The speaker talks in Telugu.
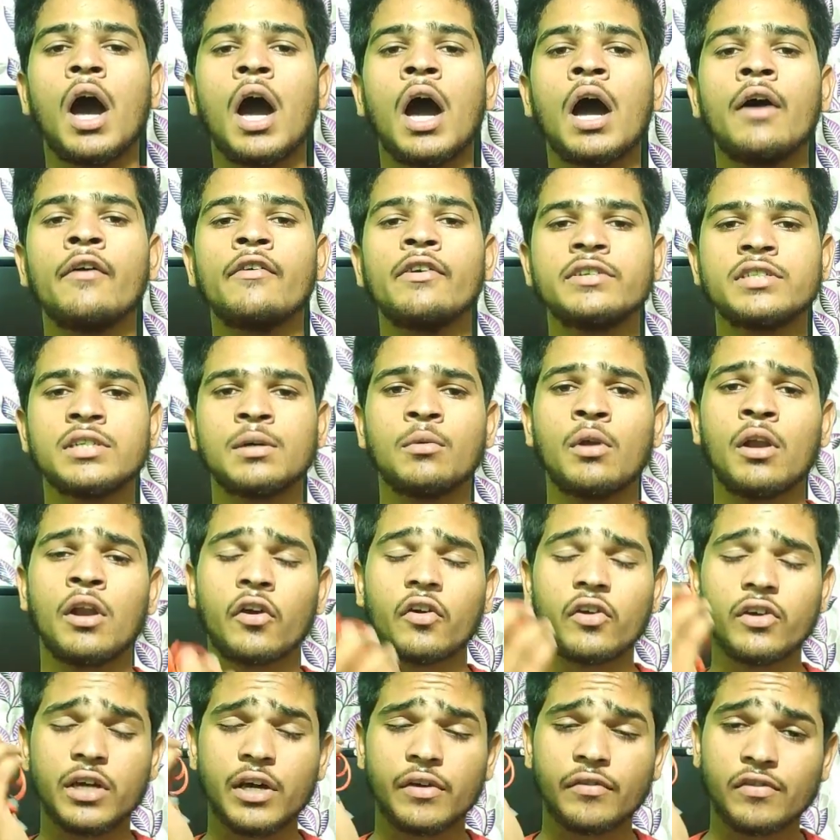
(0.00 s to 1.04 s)
ఆ విషయంలో
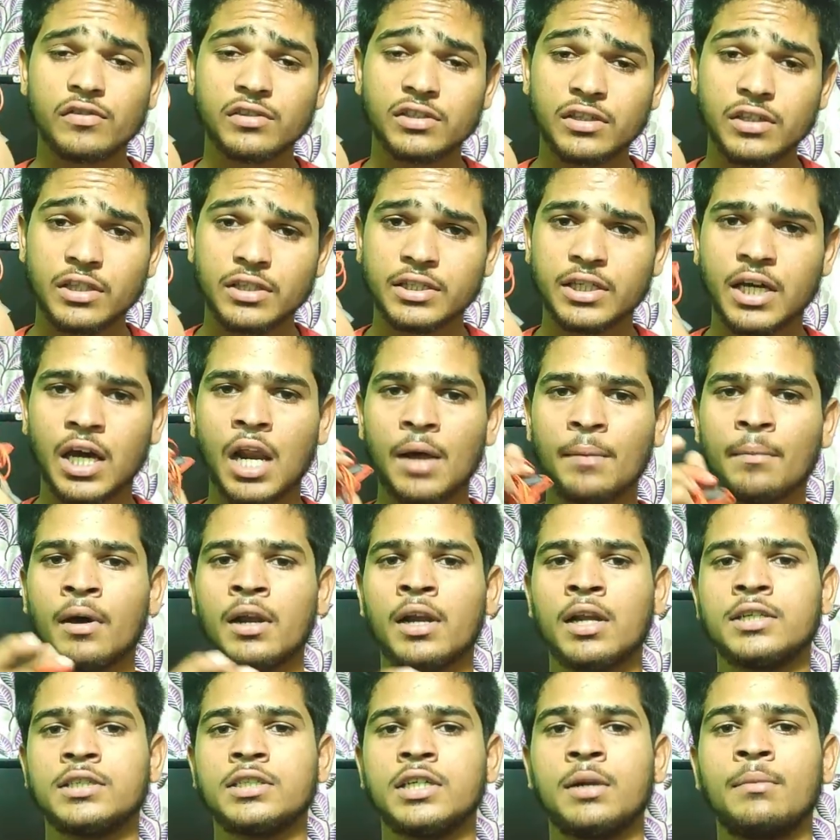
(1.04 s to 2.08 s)
నాకు ఇయర్ ఫోన్స్ అయితే చాలా
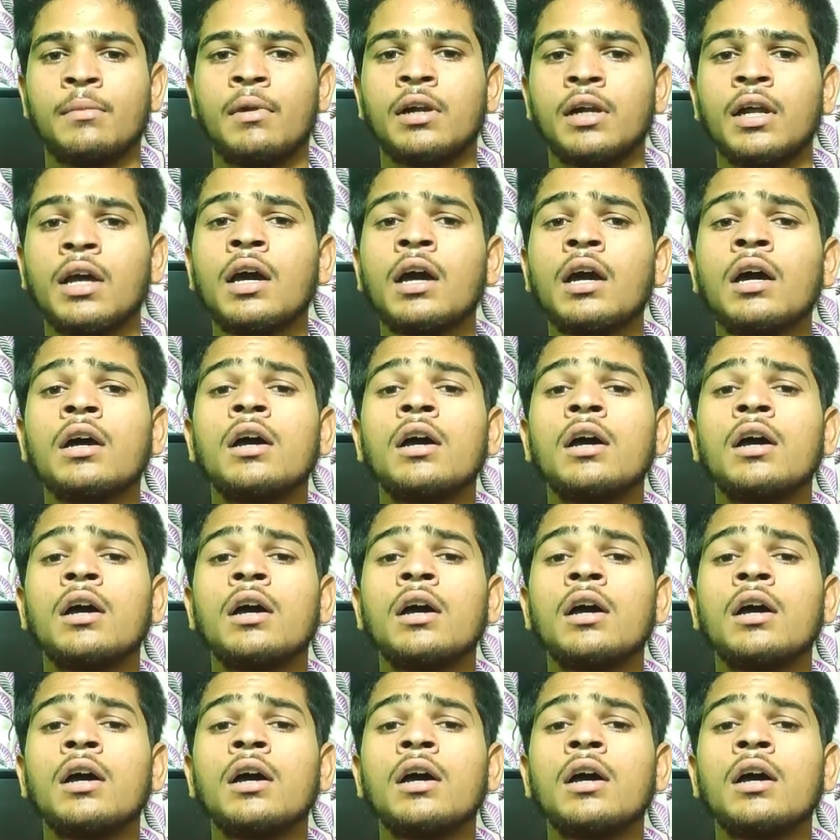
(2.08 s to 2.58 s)
బాగా నచ్చాయి అనమాట